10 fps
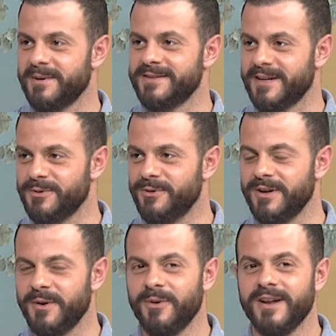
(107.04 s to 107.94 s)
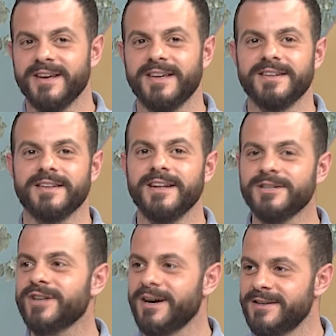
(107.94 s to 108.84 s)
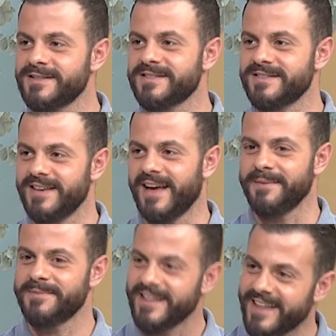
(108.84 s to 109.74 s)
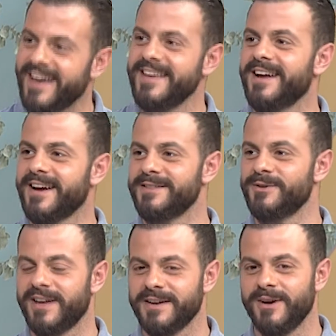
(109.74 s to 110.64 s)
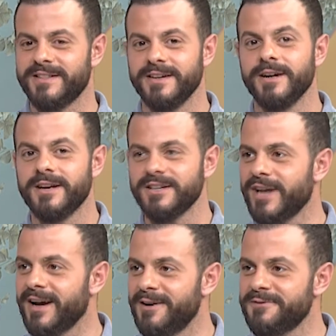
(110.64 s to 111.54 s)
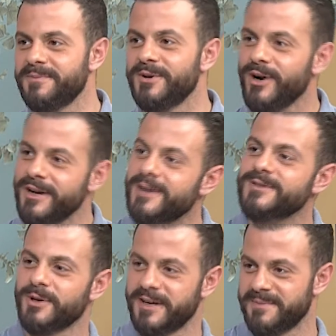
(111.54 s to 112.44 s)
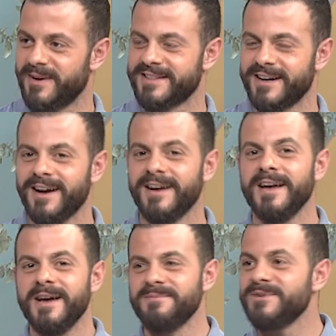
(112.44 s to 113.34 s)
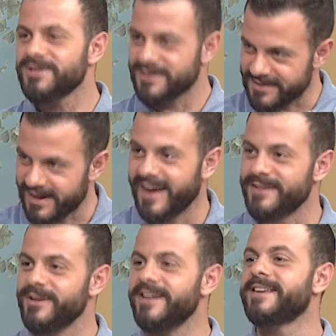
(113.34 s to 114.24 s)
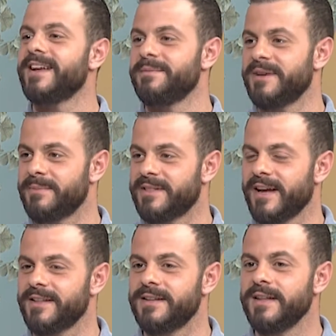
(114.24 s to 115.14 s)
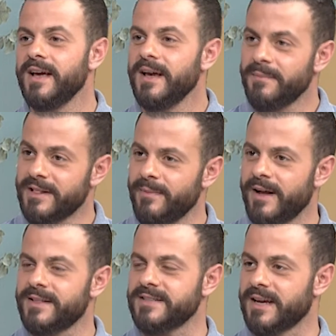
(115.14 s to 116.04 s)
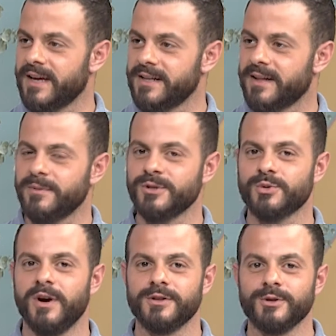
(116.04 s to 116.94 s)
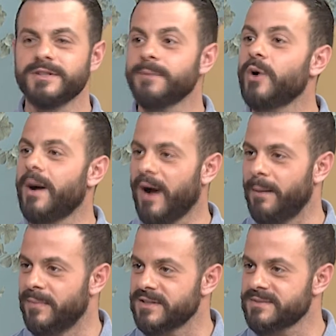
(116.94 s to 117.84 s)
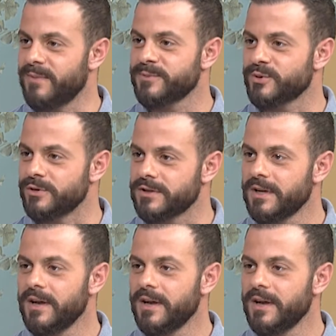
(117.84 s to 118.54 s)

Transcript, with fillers: بدنا نقول ولكن كل شخص يعني بتتغير عنده يعني وقت يقرا شغف بيروح راسه غير مطرح مش هيدول الكلمات بالتحديد مثل ما انت ذكرت قبل شوي انه انت بتوعى محمص مبسوط